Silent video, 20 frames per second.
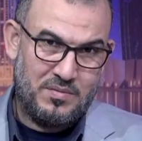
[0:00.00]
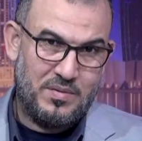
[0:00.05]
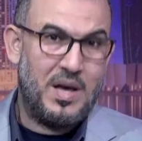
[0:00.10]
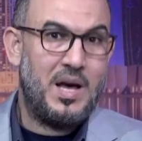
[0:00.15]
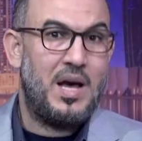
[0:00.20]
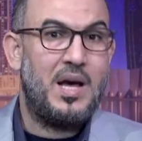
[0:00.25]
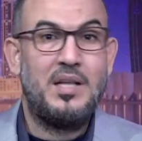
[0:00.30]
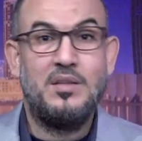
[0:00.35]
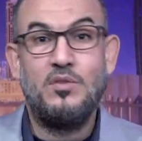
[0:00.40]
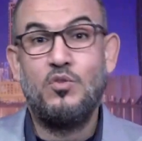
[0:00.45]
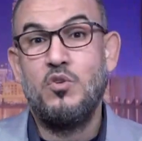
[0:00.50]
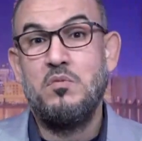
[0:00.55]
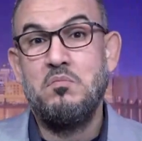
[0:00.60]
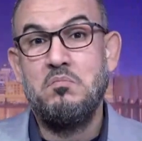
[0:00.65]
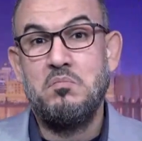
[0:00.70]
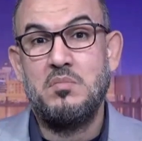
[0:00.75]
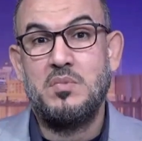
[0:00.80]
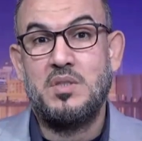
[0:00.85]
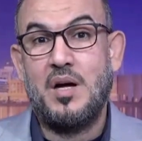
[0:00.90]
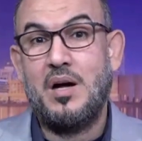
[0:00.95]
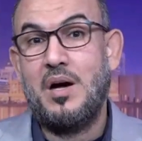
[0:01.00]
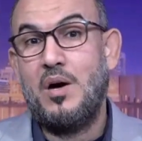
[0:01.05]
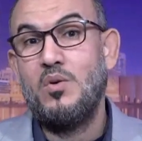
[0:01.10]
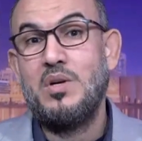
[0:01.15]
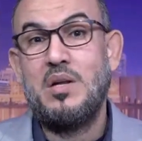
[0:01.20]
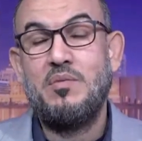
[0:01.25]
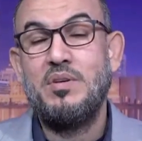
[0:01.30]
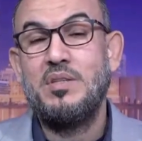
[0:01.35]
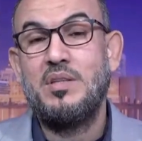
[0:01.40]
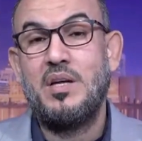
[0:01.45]
فأنتم
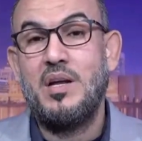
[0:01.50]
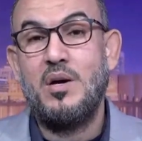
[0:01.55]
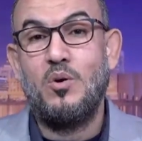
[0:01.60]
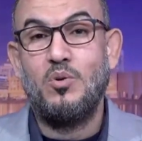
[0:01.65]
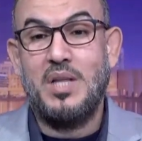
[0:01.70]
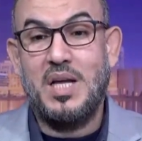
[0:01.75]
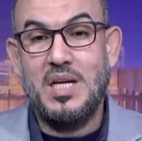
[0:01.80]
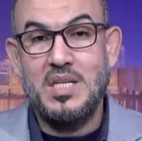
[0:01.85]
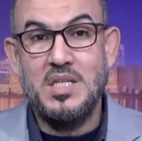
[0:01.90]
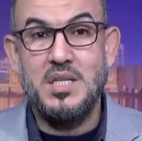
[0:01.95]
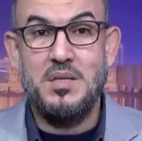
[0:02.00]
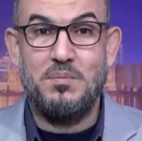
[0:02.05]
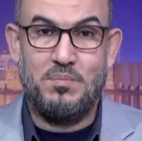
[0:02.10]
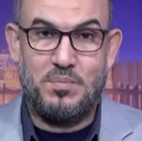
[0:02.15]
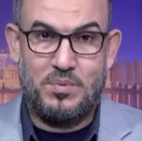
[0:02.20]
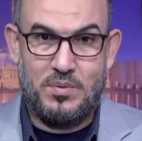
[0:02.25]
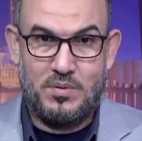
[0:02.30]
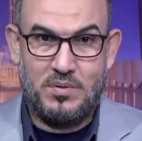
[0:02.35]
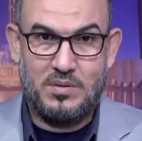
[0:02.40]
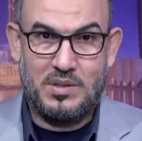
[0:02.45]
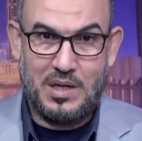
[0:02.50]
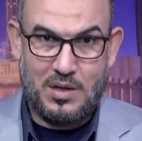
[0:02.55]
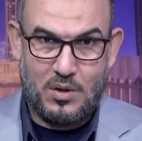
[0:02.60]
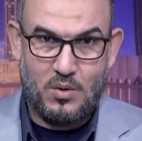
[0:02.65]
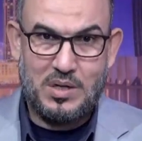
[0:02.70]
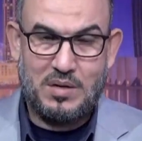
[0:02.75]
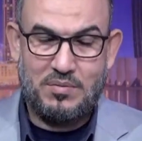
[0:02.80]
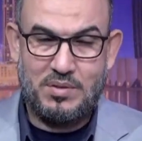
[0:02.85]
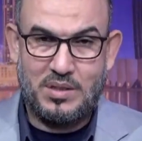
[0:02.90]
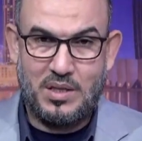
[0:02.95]
تقعون في تناقض عجيب
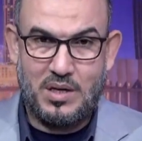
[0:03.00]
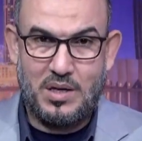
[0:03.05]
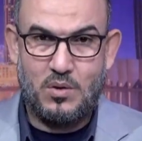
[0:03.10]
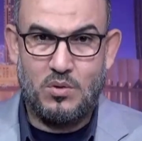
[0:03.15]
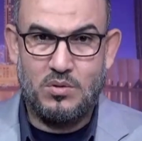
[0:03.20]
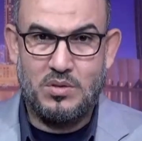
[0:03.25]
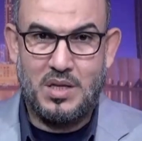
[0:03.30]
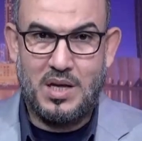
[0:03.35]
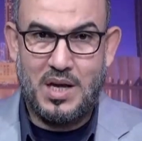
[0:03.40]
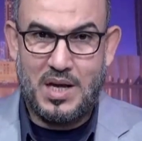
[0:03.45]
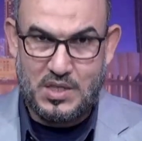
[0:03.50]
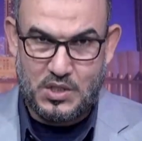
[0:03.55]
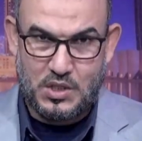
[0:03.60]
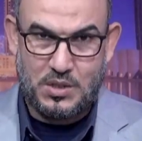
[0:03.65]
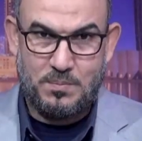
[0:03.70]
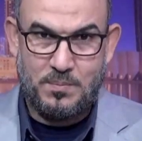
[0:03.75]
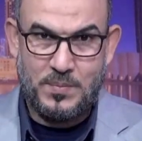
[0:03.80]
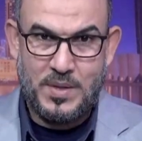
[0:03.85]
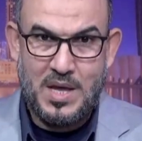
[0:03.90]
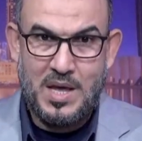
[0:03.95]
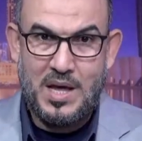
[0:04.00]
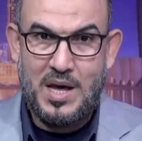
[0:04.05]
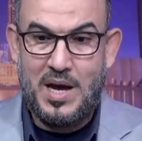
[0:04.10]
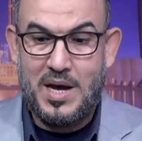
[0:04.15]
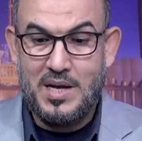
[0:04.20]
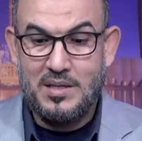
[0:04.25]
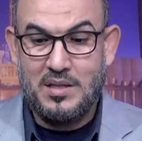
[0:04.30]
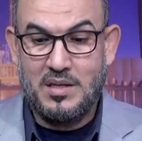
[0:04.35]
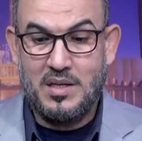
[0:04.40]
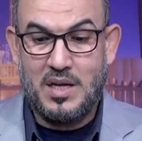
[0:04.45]
تقعون في تناقض عجيب
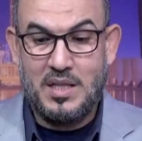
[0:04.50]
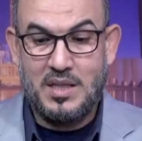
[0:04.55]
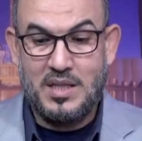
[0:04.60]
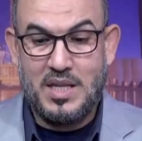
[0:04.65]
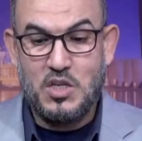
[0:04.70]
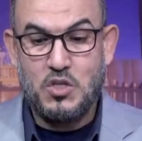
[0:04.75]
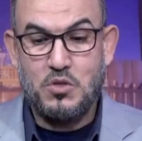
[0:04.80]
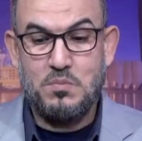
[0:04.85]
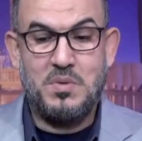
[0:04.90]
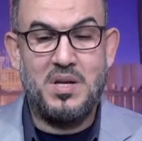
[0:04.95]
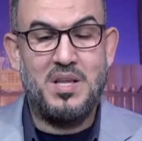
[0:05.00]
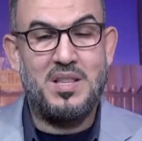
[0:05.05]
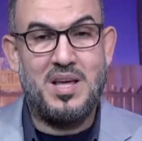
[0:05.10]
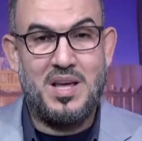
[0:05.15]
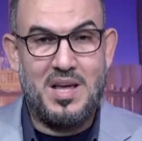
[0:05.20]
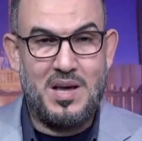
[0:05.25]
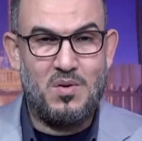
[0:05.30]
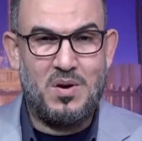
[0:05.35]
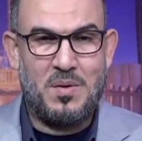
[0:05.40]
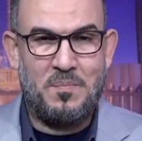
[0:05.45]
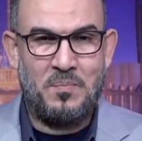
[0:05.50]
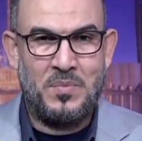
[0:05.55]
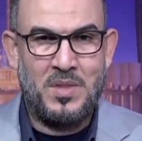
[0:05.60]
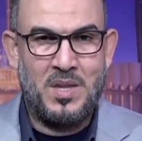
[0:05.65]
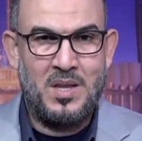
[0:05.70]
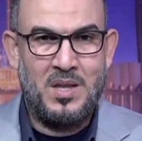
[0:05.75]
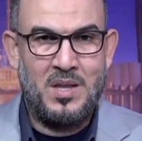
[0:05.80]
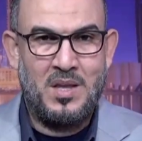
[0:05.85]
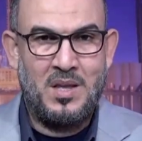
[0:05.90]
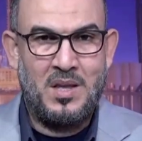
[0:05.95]
أيضا النجم إذا هوى
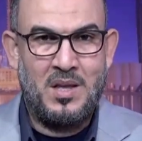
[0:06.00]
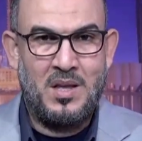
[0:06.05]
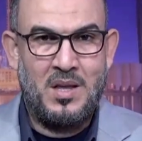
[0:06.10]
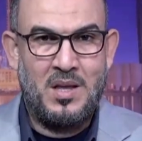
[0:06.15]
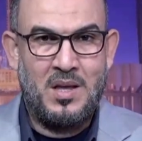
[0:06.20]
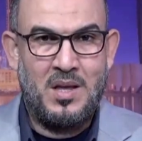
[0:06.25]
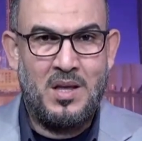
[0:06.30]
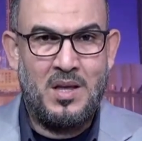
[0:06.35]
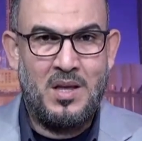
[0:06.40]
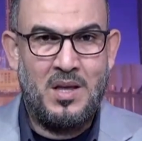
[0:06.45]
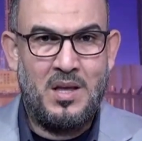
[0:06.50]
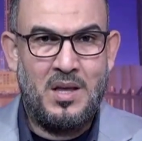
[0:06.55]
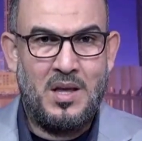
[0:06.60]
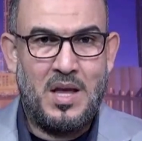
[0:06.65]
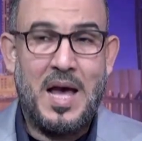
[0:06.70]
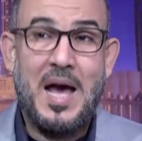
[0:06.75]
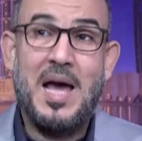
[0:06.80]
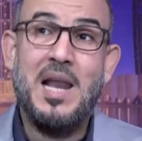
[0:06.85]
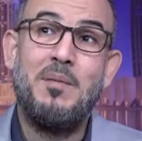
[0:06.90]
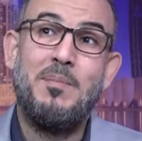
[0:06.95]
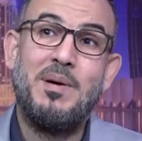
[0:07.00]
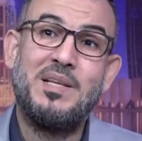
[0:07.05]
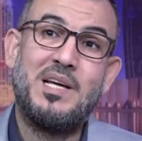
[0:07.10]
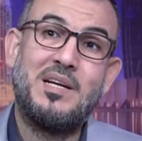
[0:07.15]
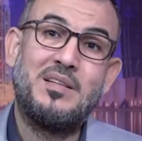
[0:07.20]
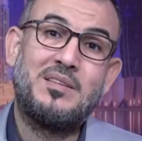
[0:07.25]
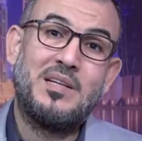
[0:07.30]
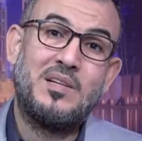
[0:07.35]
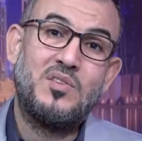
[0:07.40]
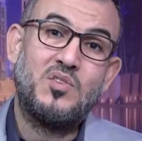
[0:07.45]
هل
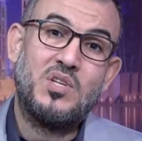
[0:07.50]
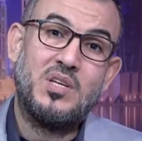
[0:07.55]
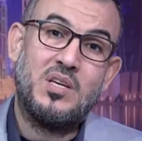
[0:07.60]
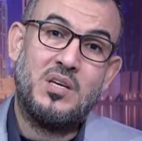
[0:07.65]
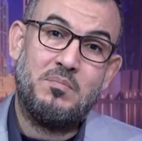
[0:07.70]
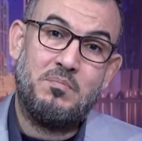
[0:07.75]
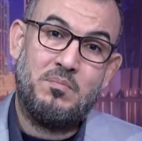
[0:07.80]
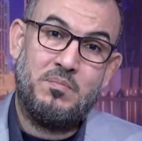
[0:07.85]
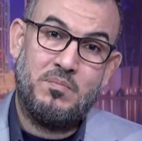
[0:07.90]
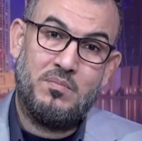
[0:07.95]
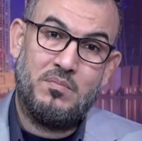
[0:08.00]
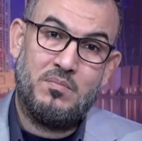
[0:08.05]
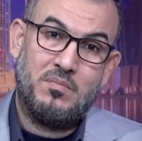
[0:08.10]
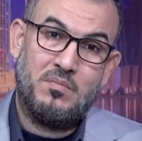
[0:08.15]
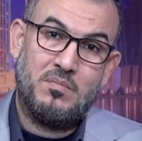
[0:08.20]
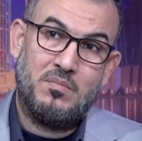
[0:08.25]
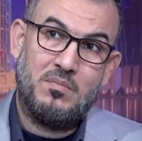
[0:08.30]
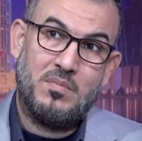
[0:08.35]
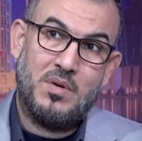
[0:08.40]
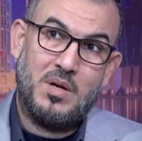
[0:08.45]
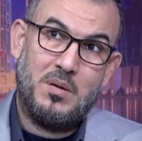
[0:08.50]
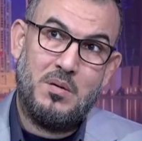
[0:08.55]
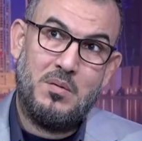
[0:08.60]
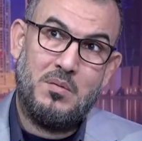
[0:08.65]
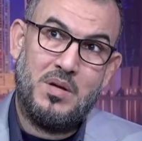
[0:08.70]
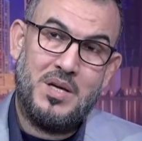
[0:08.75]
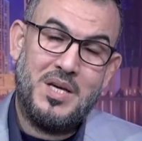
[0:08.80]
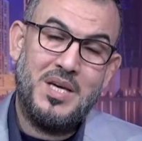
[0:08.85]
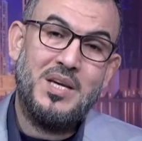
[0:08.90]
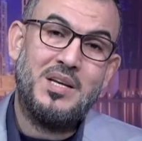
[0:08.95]
بدأ التنصيب
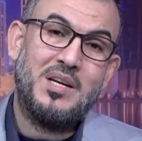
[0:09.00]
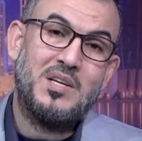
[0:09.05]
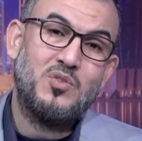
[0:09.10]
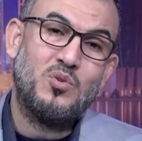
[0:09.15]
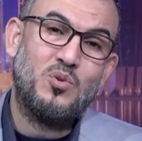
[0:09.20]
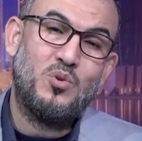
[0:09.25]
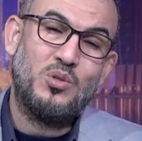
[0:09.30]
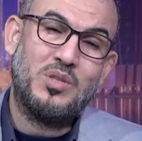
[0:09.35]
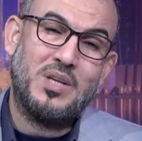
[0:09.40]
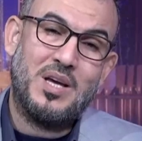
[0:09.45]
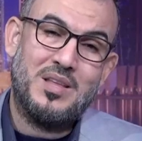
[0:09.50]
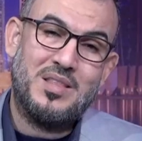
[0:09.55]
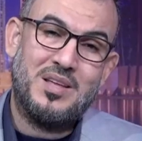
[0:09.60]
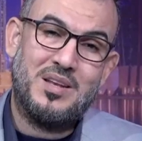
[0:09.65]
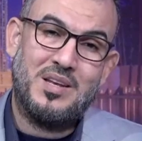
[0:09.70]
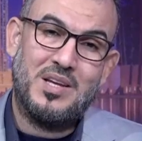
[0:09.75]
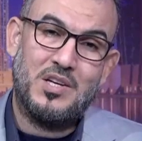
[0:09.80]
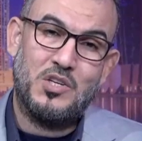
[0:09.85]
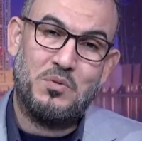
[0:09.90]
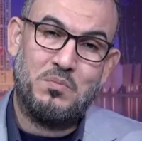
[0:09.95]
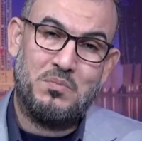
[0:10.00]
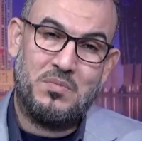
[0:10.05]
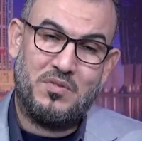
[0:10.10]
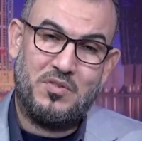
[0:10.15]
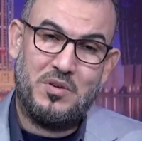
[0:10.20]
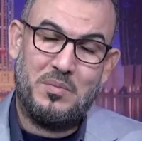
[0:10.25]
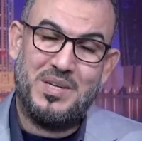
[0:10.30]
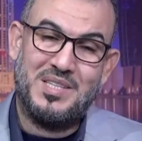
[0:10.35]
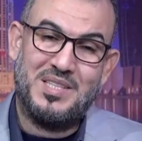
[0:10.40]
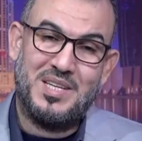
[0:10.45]
حين سقوط هذا النجم
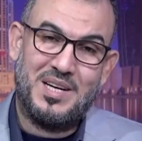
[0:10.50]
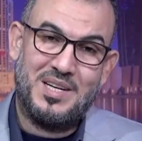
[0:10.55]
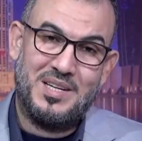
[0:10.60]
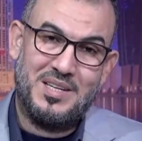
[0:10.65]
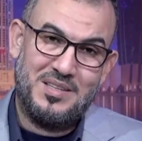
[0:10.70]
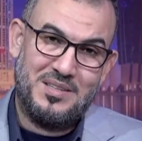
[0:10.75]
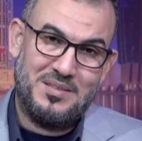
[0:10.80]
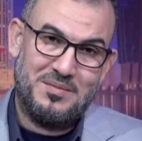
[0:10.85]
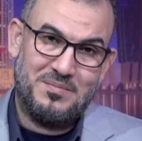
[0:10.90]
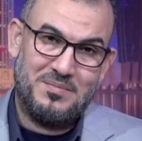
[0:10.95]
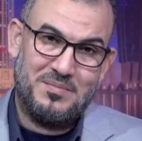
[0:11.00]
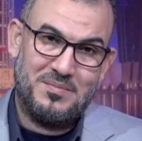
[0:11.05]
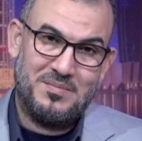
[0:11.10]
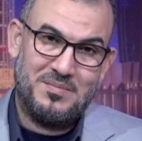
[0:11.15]
في بيت علي